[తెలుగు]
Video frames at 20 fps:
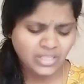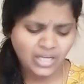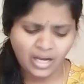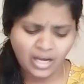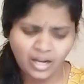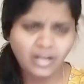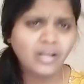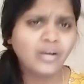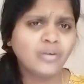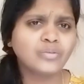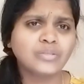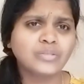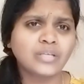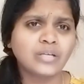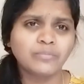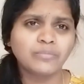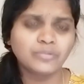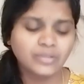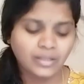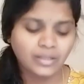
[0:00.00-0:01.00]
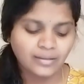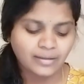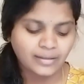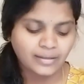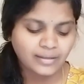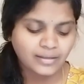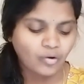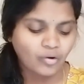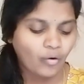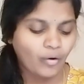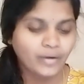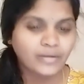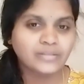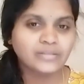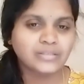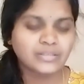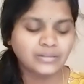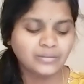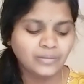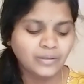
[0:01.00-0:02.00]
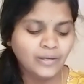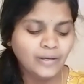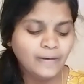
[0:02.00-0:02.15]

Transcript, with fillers: చాలా అవసరం ఉంటుందండి కాయిన్స్